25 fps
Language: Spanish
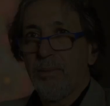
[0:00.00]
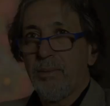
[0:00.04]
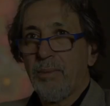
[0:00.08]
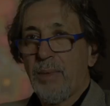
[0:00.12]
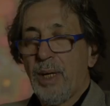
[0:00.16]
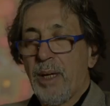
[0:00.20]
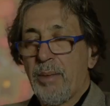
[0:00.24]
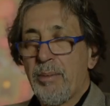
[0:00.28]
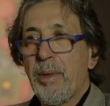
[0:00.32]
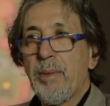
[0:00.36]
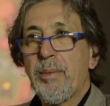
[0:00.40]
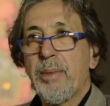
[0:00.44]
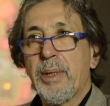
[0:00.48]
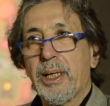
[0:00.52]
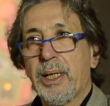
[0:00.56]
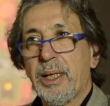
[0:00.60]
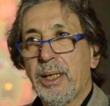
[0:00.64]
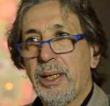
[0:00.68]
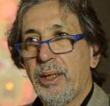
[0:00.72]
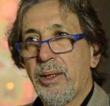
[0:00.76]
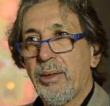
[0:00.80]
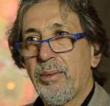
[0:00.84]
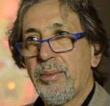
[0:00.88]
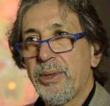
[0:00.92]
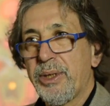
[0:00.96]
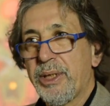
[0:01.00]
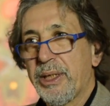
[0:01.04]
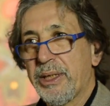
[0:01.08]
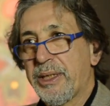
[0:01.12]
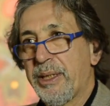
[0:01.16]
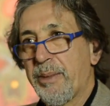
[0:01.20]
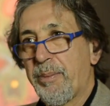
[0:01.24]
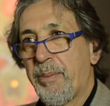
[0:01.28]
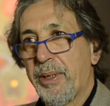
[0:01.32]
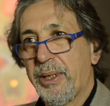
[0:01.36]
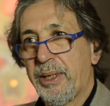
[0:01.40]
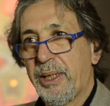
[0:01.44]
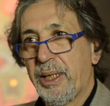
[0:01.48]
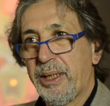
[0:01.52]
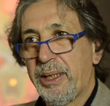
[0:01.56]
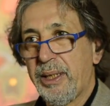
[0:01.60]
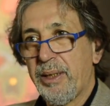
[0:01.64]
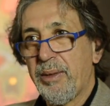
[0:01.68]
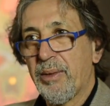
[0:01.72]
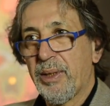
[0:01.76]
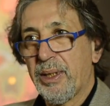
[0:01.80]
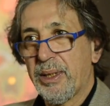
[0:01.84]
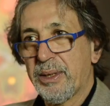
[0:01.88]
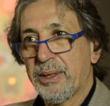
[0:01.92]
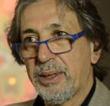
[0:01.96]
a mí me generó muchas
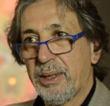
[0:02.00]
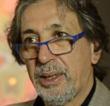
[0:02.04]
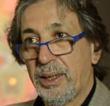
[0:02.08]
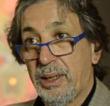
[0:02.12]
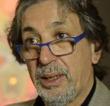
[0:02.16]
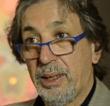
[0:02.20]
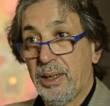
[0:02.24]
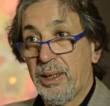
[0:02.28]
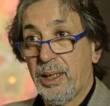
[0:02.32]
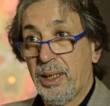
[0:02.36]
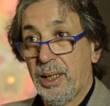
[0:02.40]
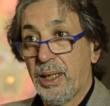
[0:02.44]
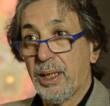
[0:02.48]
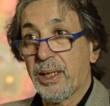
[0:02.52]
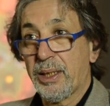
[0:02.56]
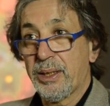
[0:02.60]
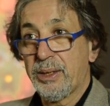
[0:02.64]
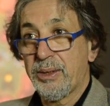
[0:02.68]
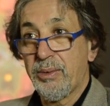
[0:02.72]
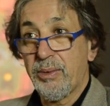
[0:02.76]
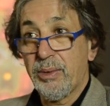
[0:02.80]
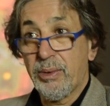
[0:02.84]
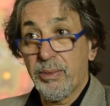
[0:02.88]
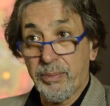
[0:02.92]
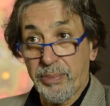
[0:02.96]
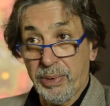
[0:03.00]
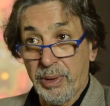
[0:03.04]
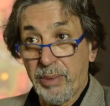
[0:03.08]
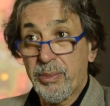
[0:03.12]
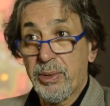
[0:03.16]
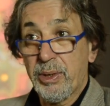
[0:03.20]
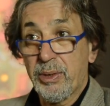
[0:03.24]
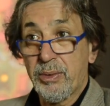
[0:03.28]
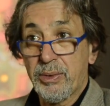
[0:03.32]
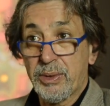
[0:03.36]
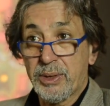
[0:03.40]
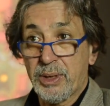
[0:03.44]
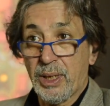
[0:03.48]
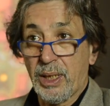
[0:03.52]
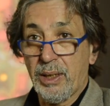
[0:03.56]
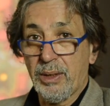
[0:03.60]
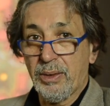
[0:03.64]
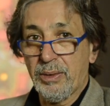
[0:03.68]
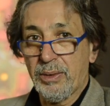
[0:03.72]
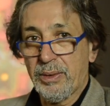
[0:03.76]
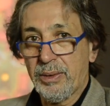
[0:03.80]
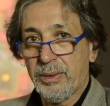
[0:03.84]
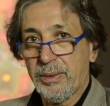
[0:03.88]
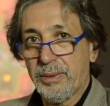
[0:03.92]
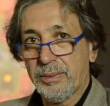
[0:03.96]
expectativas el, recibir un premio en un
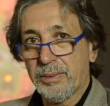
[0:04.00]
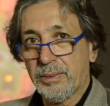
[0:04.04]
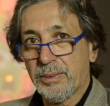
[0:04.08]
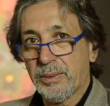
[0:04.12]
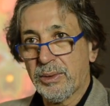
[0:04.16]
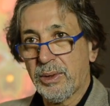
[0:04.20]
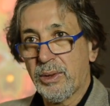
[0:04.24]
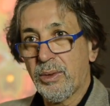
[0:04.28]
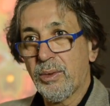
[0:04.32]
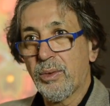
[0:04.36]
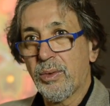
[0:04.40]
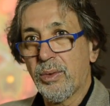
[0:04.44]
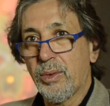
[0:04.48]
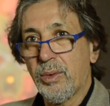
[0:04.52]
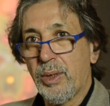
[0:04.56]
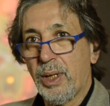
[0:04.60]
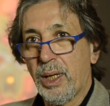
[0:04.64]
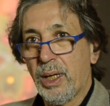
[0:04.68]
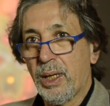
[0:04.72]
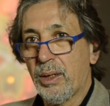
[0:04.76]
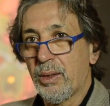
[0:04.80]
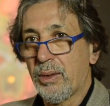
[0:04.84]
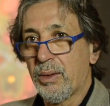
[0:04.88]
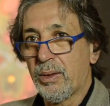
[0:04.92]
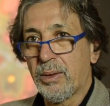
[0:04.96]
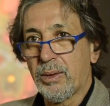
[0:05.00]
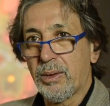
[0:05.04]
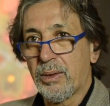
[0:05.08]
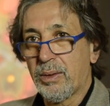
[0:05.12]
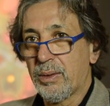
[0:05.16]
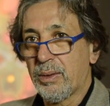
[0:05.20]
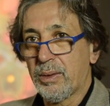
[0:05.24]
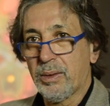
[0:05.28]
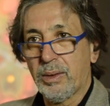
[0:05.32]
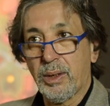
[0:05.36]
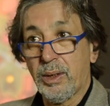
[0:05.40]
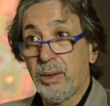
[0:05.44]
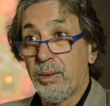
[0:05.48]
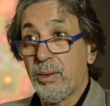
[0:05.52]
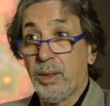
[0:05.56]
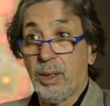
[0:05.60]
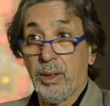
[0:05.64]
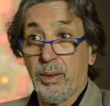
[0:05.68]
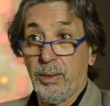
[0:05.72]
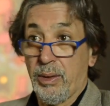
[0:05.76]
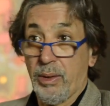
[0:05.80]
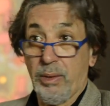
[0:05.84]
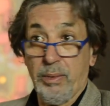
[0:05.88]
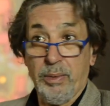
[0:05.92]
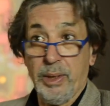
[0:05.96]
salón con un jurado que nunca
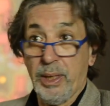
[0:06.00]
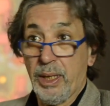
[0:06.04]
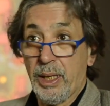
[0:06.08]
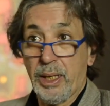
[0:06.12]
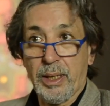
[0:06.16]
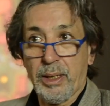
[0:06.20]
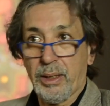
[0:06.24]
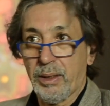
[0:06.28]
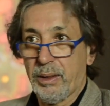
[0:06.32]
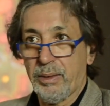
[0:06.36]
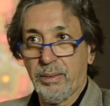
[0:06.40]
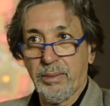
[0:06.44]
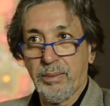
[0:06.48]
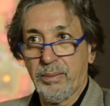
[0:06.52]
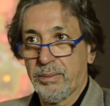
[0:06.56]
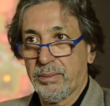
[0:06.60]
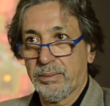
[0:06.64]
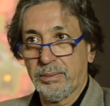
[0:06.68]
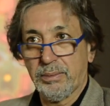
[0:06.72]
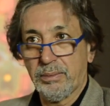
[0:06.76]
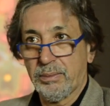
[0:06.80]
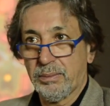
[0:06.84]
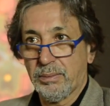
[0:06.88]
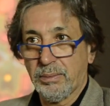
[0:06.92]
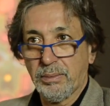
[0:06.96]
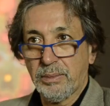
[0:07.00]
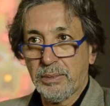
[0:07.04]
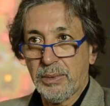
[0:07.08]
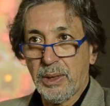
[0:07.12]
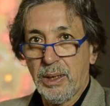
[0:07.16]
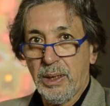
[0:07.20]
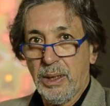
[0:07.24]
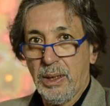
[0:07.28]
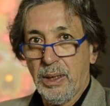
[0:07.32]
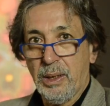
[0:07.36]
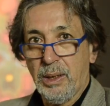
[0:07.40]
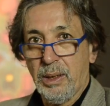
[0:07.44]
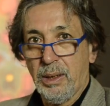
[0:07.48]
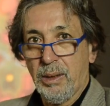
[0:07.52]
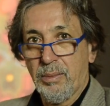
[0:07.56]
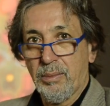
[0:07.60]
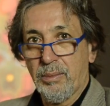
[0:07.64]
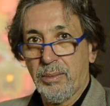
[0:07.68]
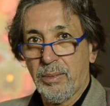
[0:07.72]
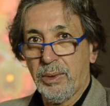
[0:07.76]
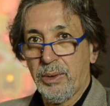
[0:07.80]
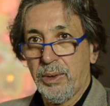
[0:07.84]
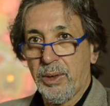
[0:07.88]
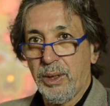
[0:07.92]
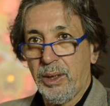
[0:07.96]
voy a olvidar,
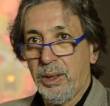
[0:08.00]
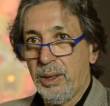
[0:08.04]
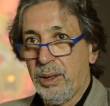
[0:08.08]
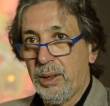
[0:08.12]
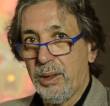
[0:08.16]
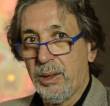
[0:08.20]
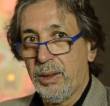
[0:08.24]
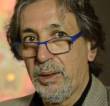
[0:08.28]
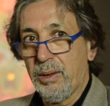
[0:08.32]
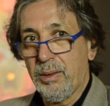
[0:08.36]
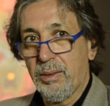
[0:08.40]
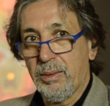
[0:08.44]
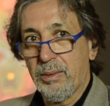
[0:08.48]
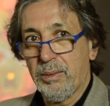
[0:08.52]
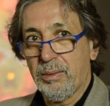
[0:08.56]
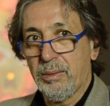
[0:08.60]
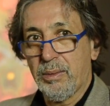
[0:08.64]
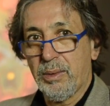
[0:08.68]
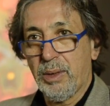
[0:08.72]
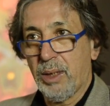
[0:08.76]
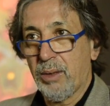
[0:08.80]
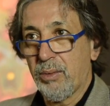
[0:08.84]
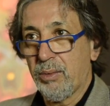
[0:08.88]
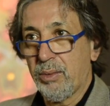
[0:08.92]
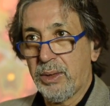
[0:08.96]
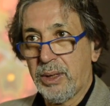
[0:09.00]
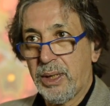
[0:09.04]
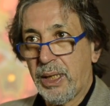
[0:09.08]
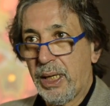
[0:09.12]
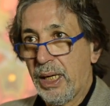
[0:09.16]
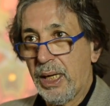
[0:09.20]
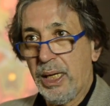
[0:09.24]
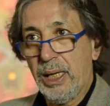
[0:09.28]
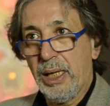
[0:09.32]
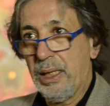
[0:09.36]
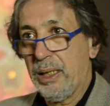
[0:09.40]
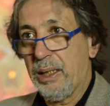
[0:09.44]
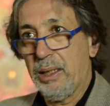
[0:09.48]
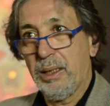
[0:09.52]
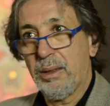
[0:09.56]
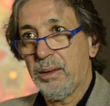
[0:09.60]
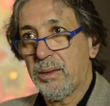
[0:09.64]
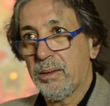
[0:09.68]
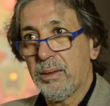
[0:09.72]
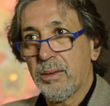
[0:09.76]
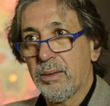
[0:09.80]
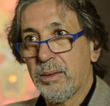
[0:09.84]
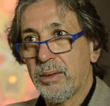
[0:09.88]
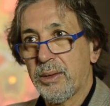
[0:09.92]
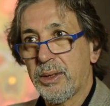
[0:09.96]
muy neutral,
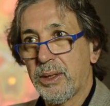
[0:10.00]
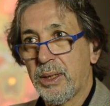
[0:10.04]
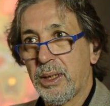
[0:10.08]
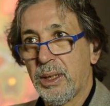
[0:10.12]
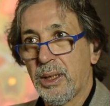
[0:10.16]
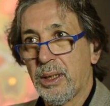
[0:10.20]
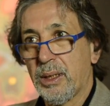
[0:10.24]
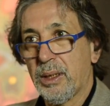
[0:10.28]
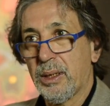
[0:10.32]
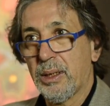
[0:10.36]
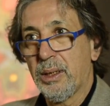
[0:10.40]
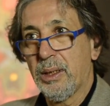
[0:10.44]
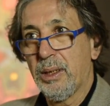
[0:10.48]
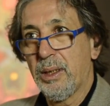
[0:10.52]
o sea,